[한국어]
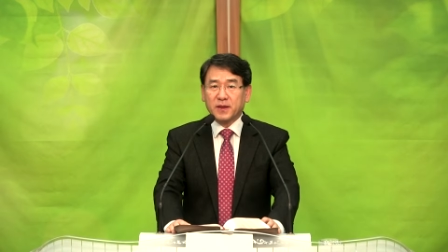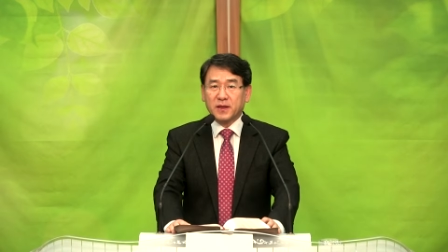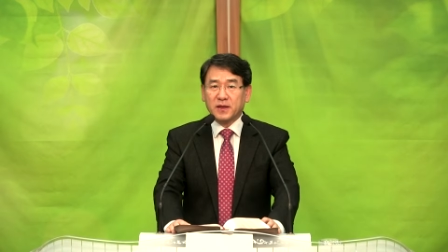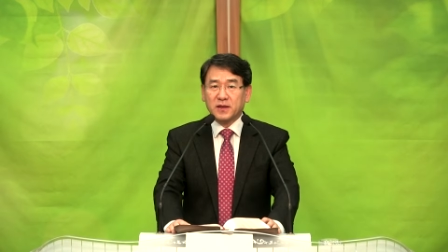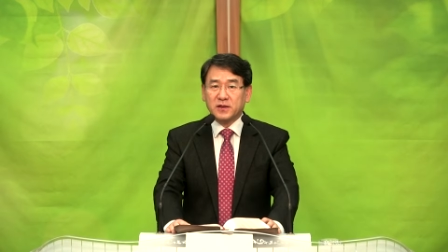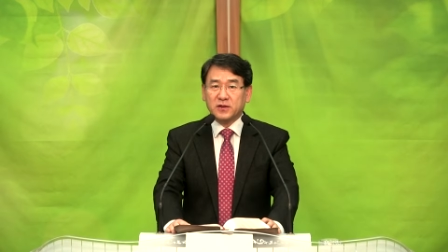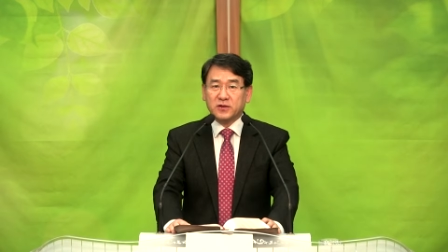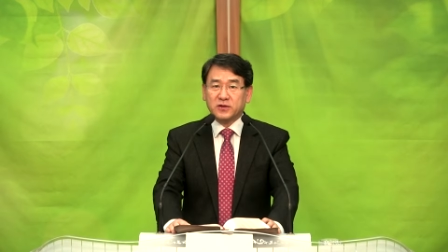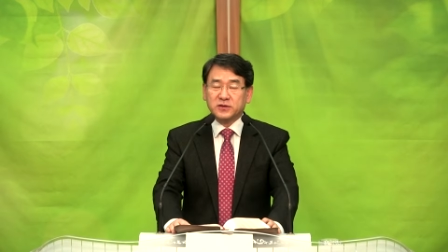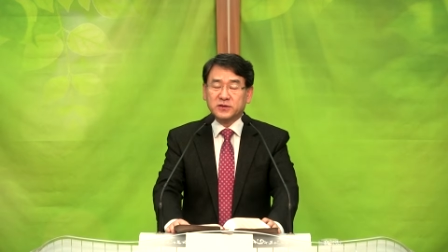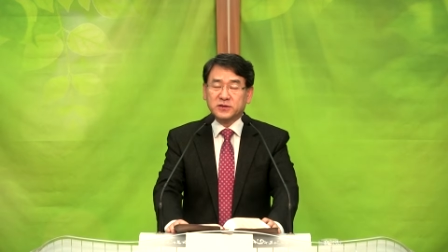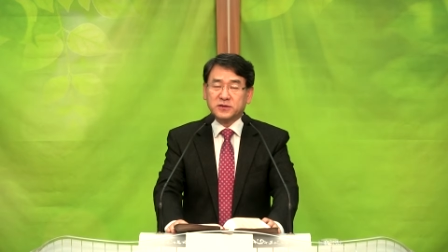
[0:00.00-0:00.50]

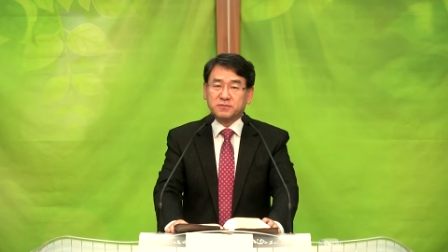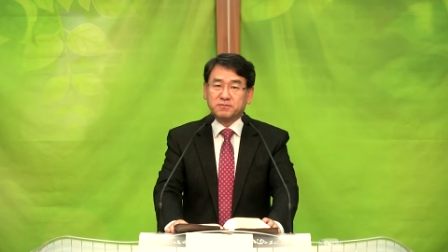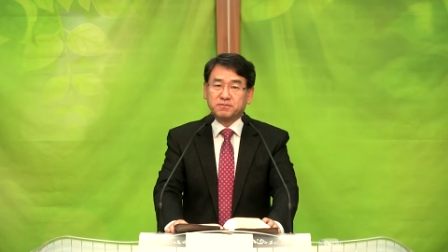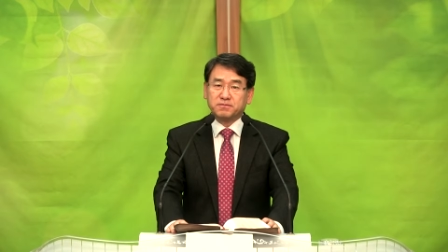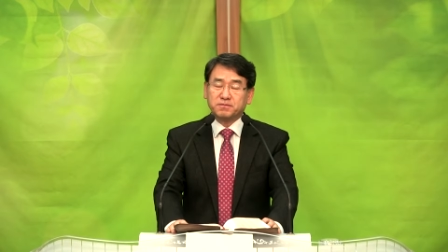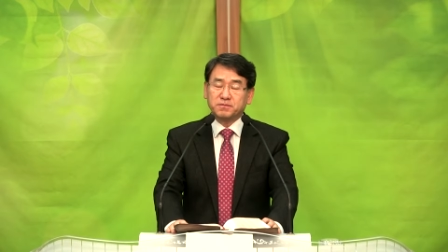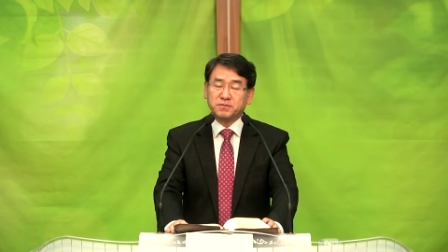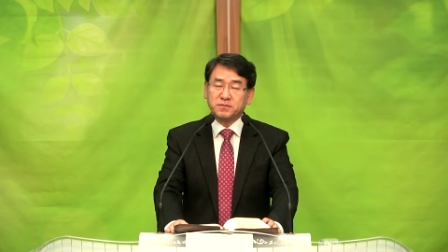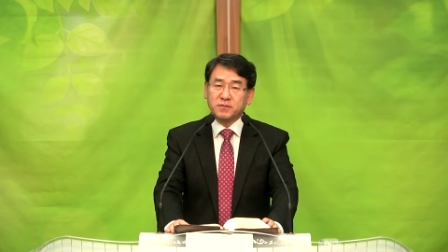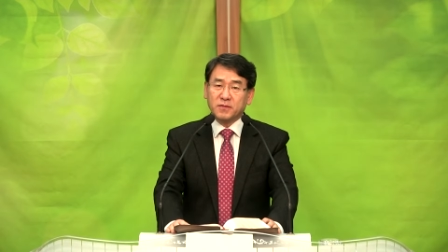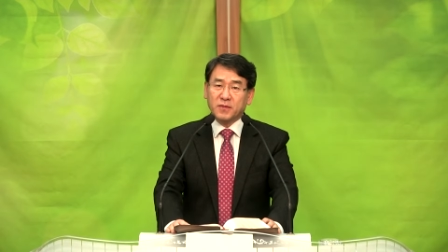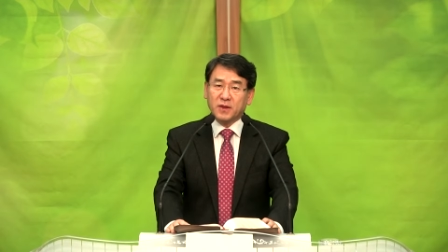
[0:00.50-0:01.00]

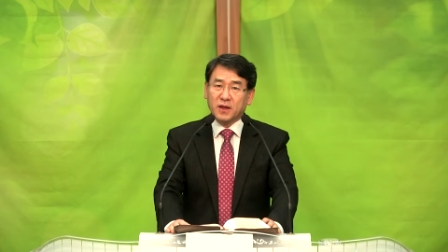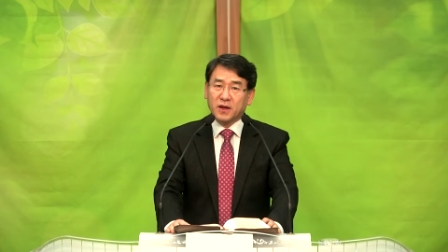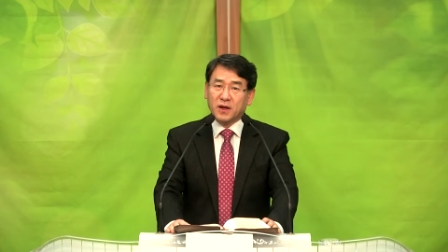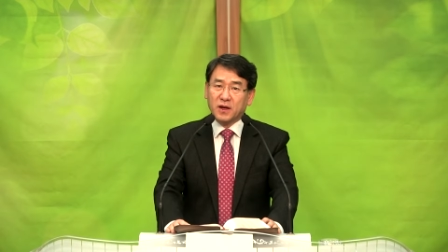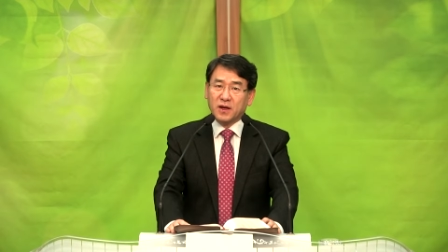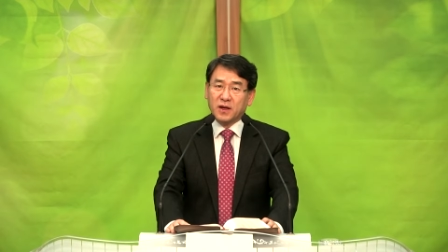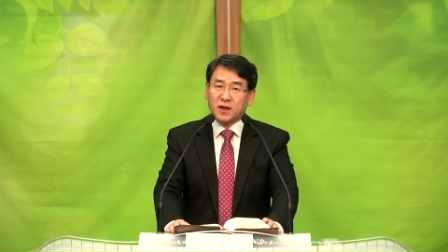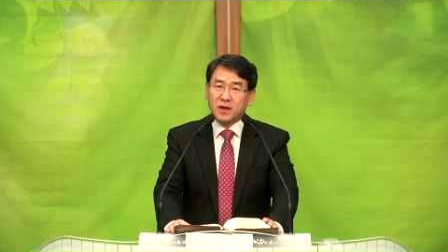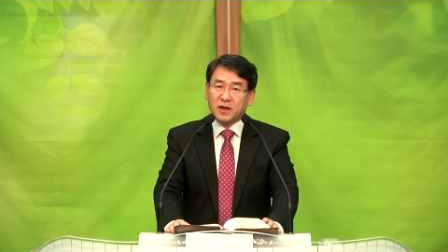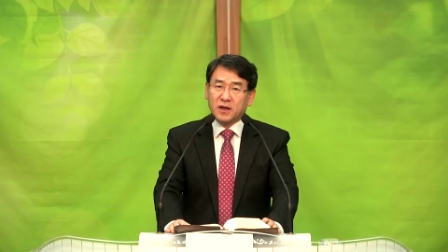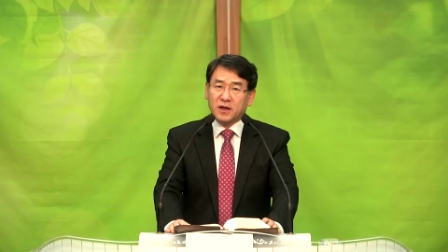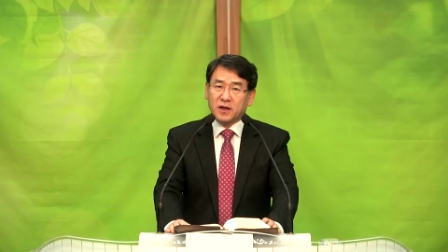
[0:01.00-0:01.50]
이것은
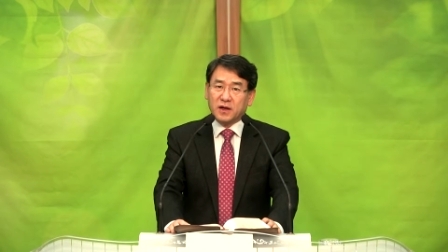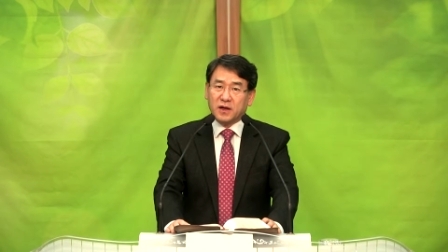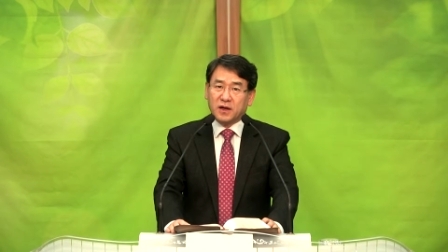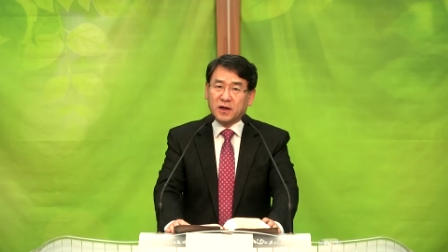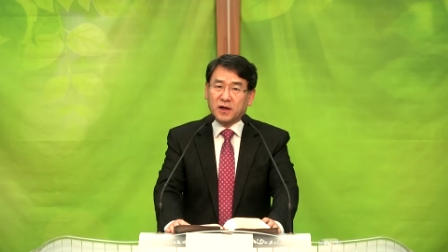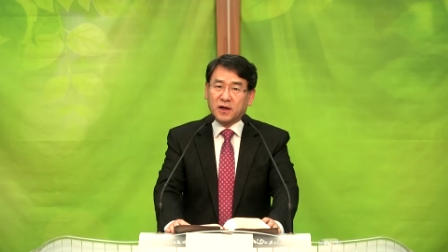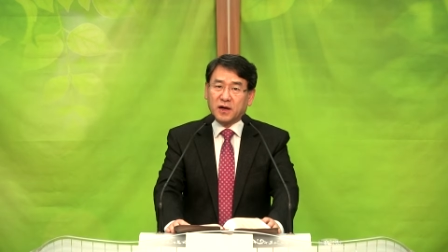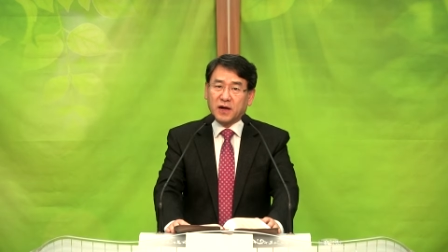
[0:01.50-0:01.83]
어,